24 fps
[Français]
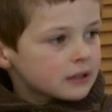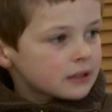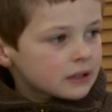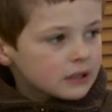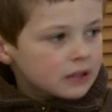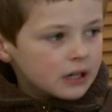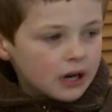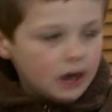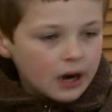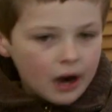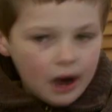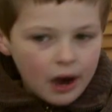
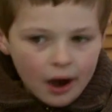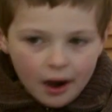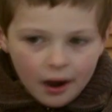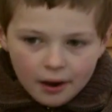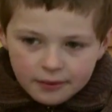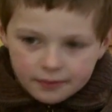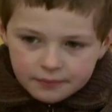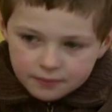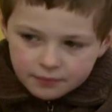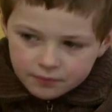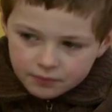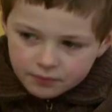
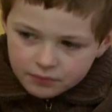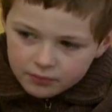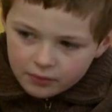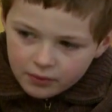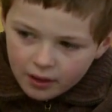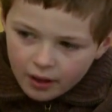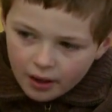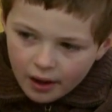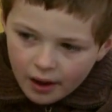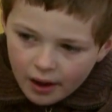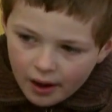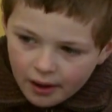comprendre
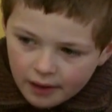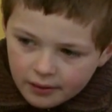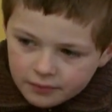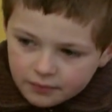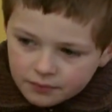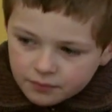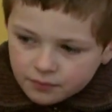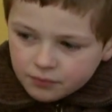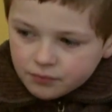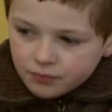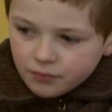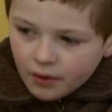ce
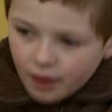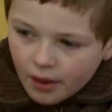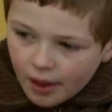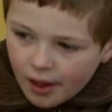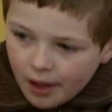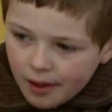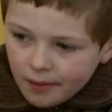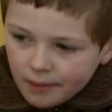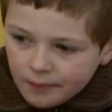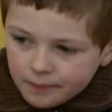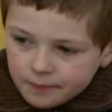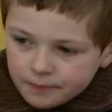que
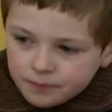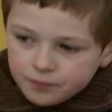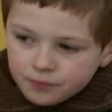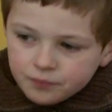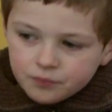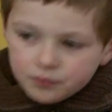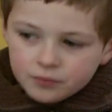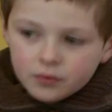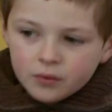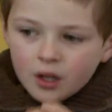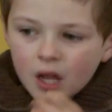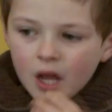notre
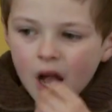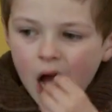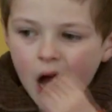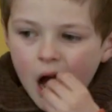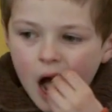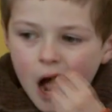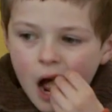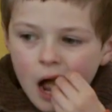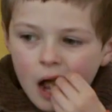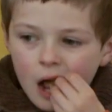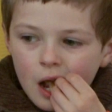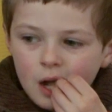
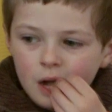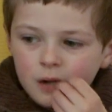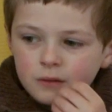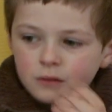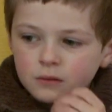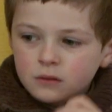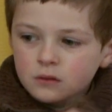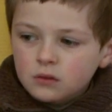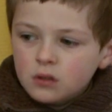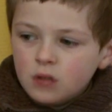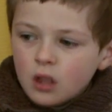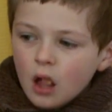interlocuteur
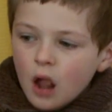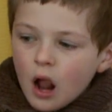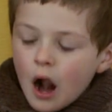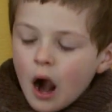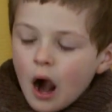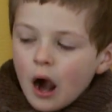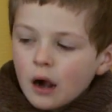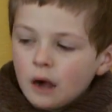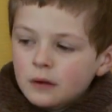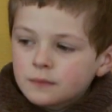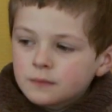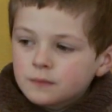veut nous
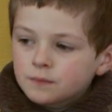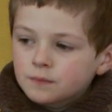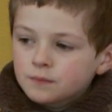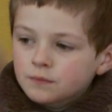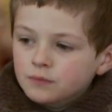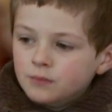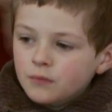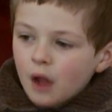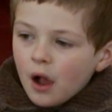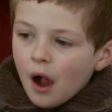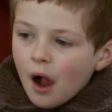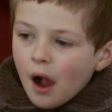dire, ce qu'il
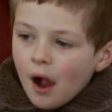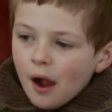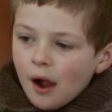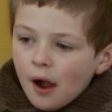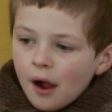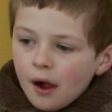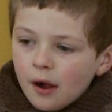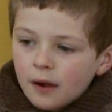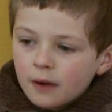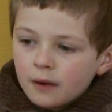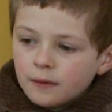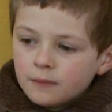veut nous
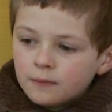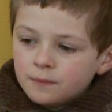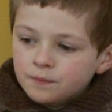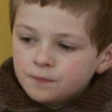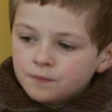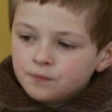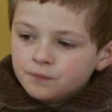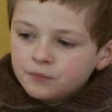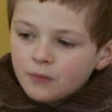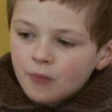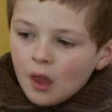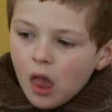faire
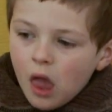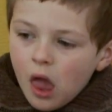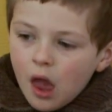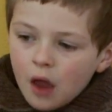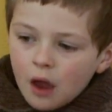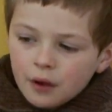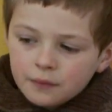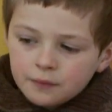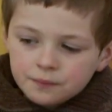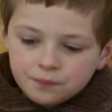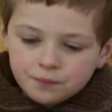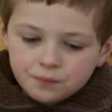faire, ce qu'il
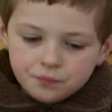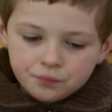veut